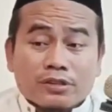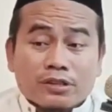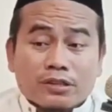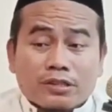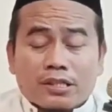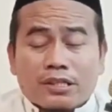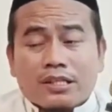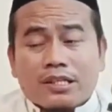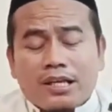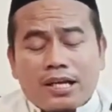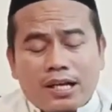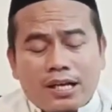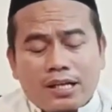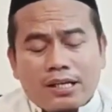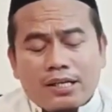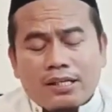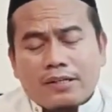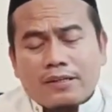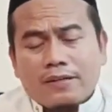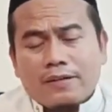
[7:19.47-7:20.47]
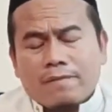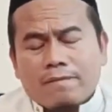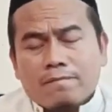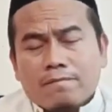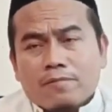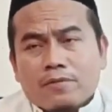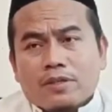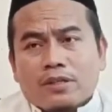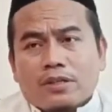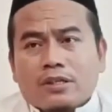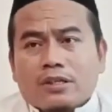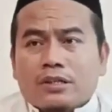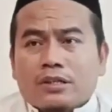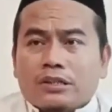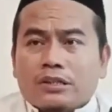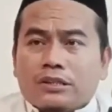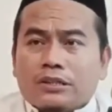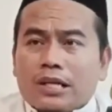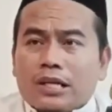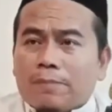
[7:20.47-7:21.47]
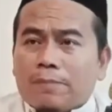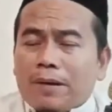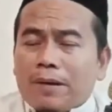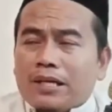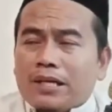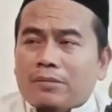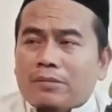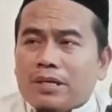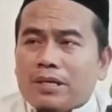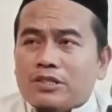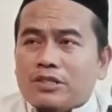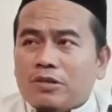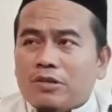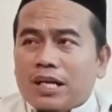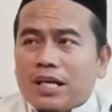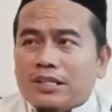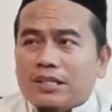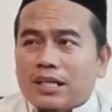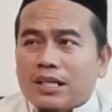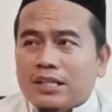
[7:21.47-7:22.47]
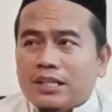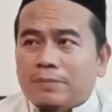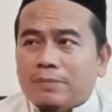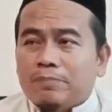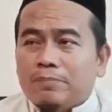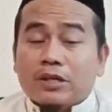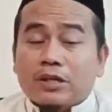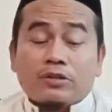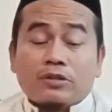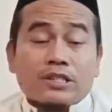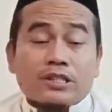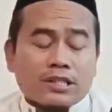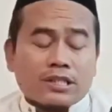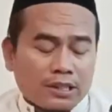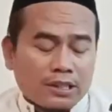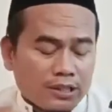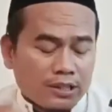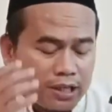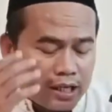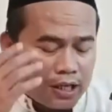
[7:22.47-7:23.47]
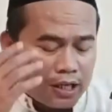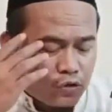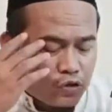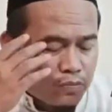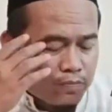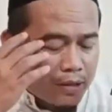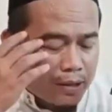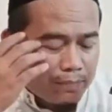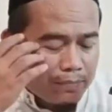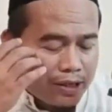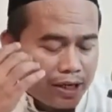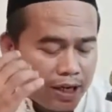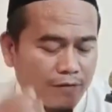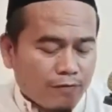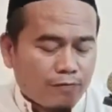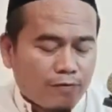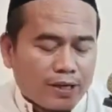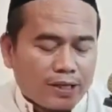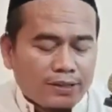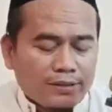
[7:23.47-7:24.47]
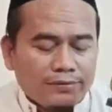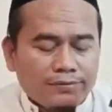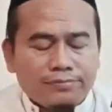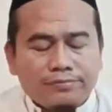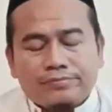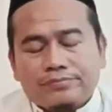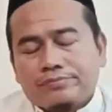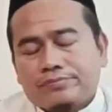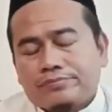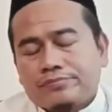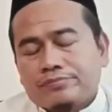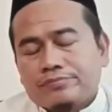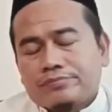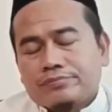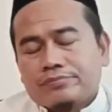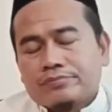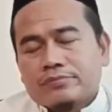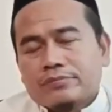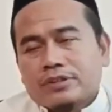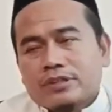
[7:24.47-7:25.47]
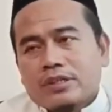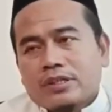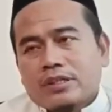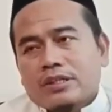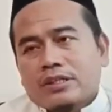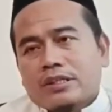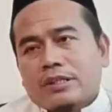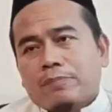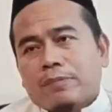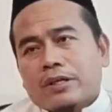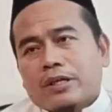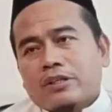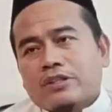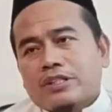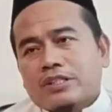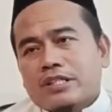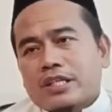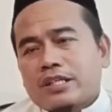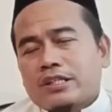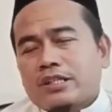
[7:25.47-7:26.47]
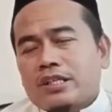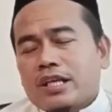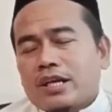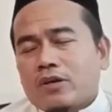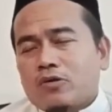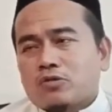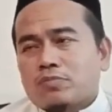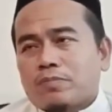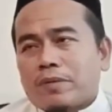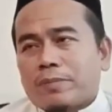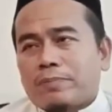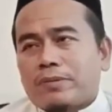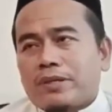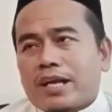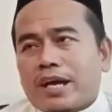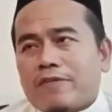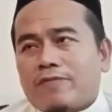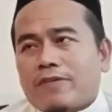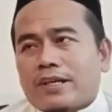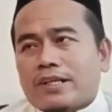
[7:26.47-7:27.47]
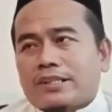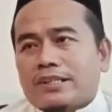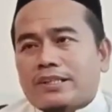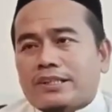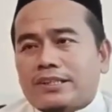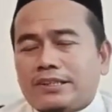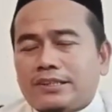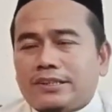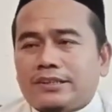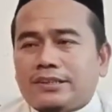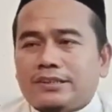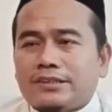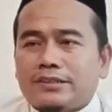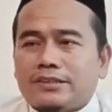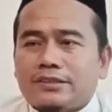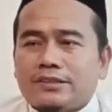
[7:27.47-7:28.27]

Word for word: Sehingga yang paling masyur adalah di periode Sayyidina Utsman bin Affan. Di periode Sayyidina Utsman bin Affan ini